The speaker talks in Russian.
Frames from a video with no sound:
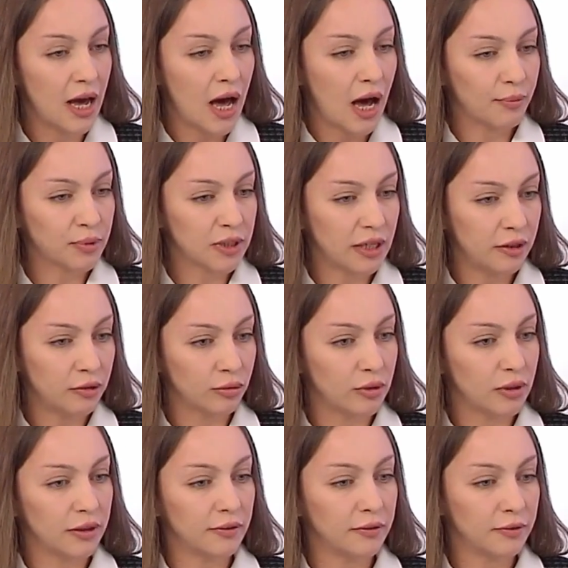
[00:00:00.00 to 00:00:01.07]

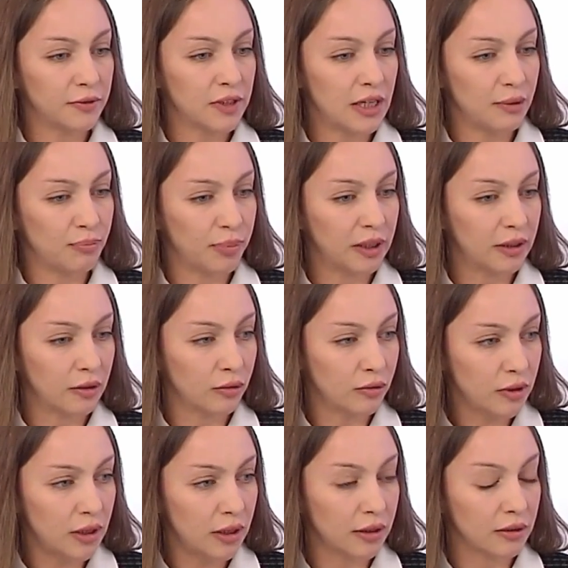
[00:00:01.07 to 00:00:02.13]
абсолютно всей
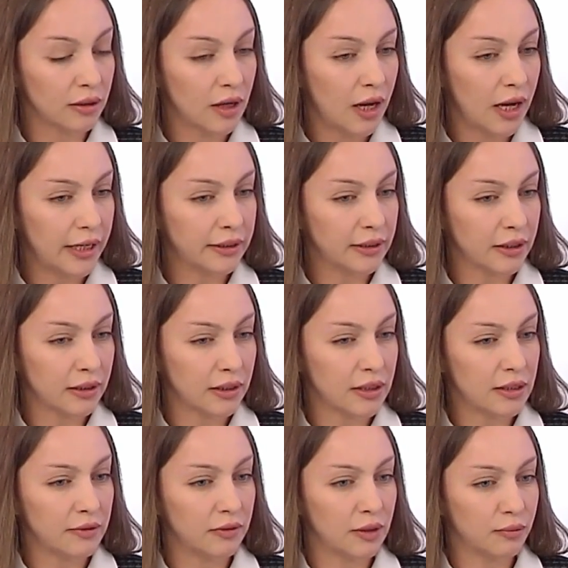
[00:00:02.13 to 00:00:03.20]
патологии
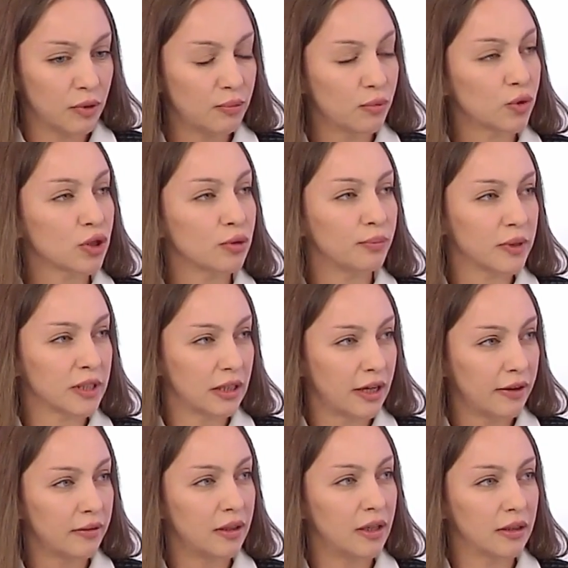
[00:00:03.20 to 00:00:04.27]
альтернативной мы можем
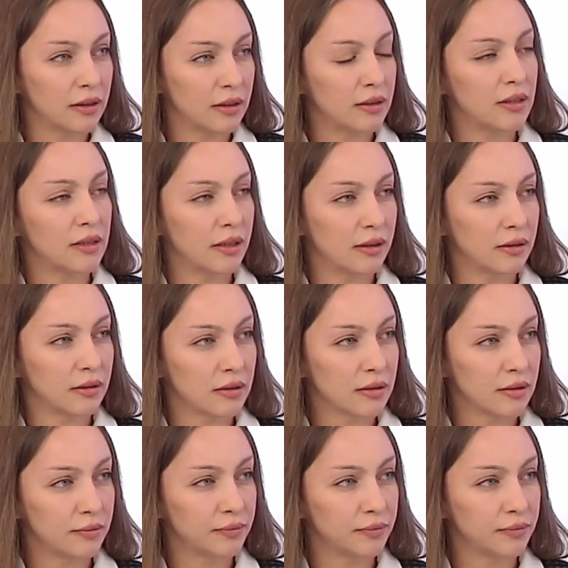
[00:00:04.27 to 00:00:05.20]
поставить данный диагноз.